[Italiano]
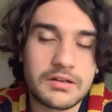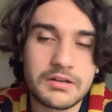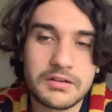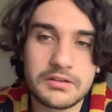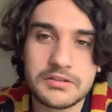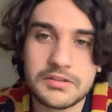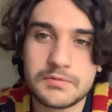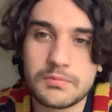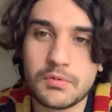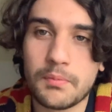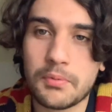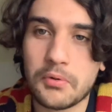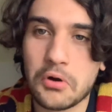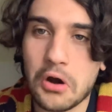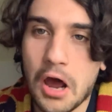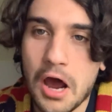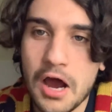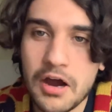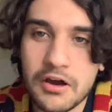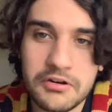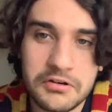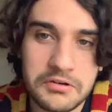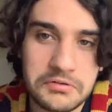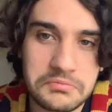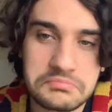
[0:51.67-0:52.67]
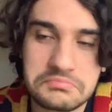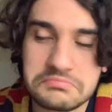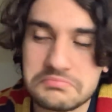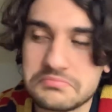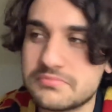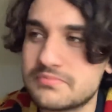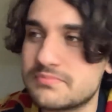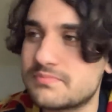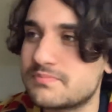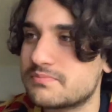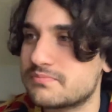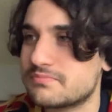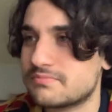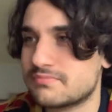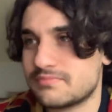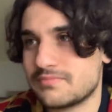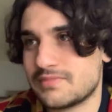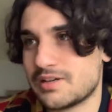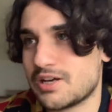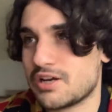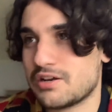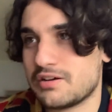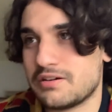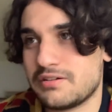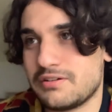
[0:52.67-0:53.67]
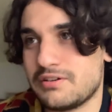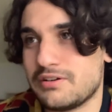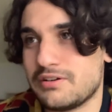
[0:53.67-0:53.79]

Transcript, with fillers: eh, tipo polacco. Mm,